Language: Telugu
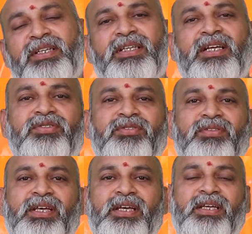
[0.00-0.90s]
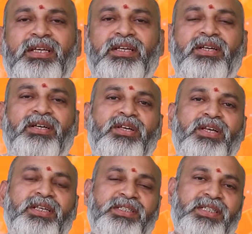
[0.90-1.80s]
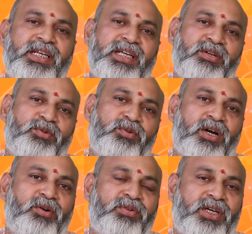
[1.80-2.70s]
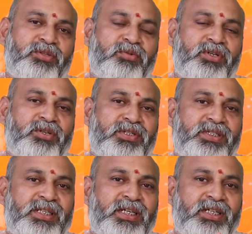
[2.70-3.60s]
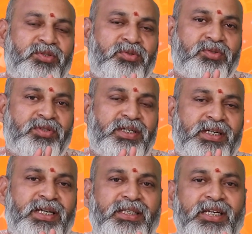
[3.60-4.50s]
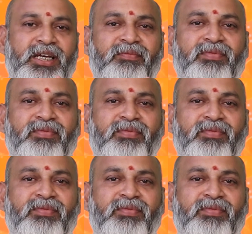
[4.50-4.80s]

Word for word: ఫలితాలు ఇస్తుంది శని గురు రాహుకేతువుల యొక్క స్థితి కనుక చూసుకున్నట్లయితే